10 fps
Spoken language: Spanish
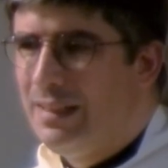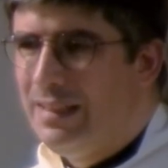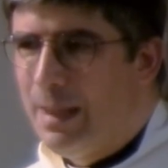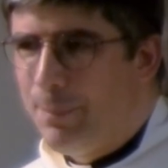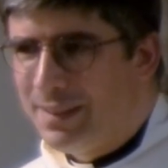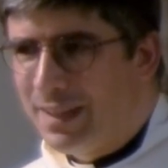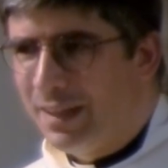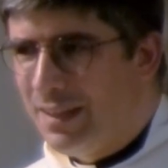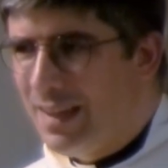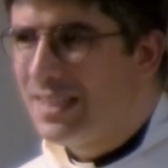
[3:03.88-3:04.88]
La
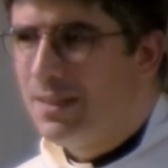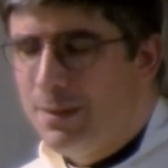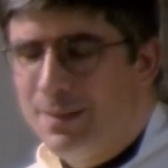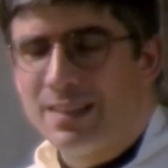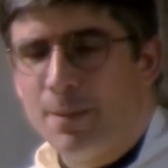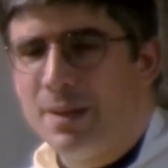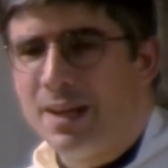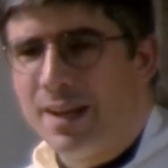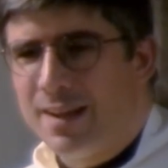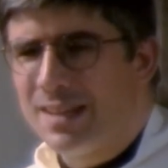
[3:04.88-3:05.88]
paternidad se vive
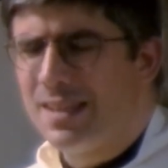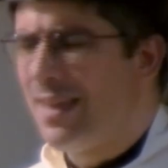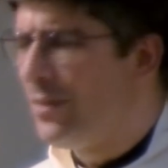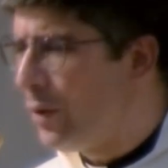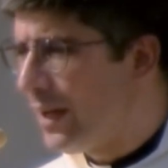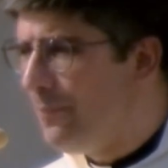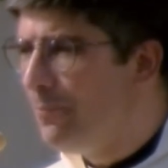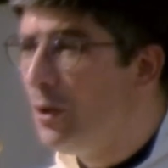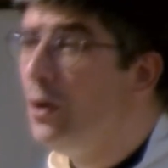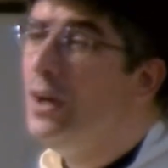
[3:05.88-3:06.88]
también en casa dando
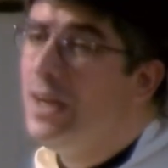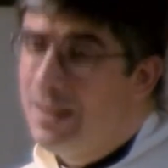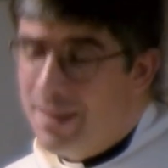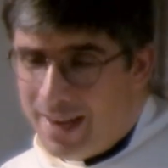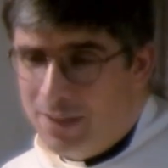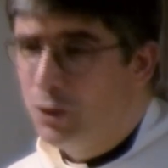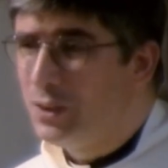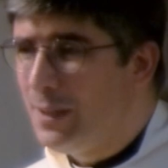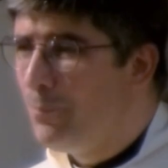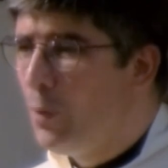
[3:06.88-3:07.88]
ejemplo y dedicando
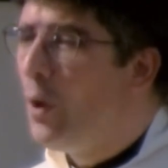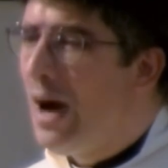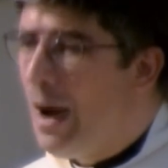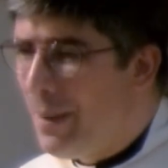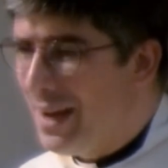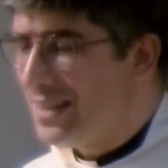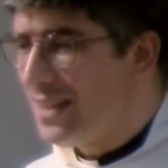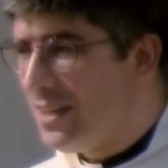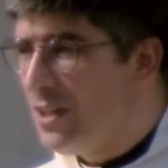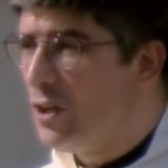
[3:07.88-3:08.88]
tiempo a amar a
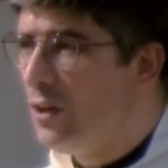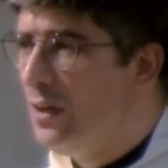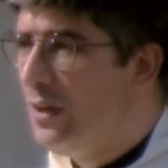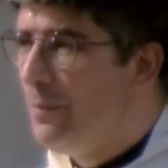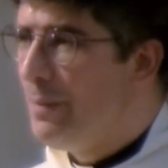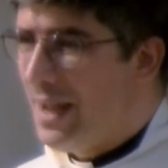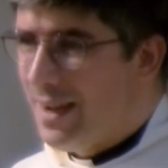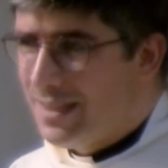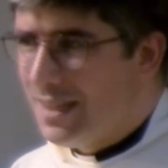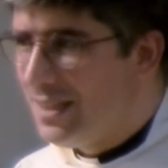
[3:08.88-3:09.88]
ese niño para
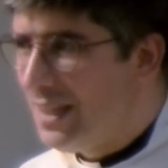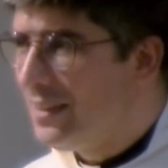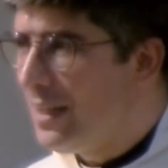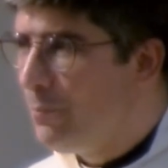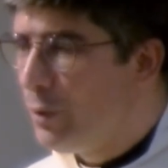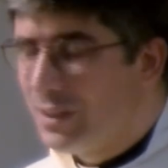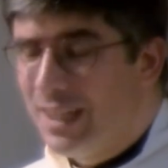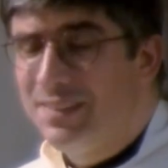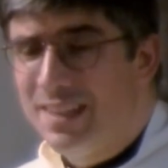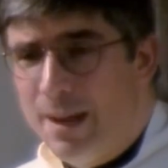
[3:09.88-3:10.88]
que se sienta
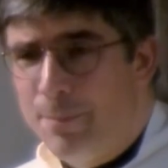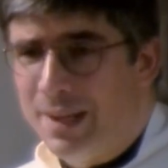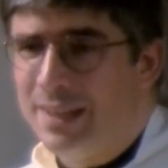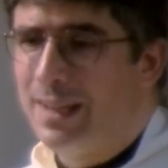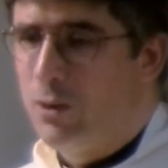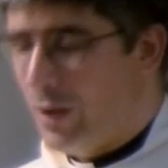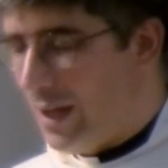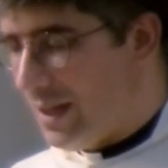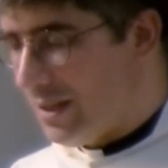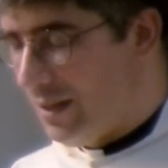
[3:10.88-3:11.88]
importante y aprenda lo
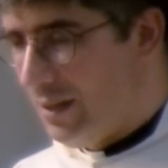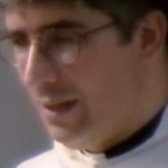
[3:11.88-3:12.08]
que es.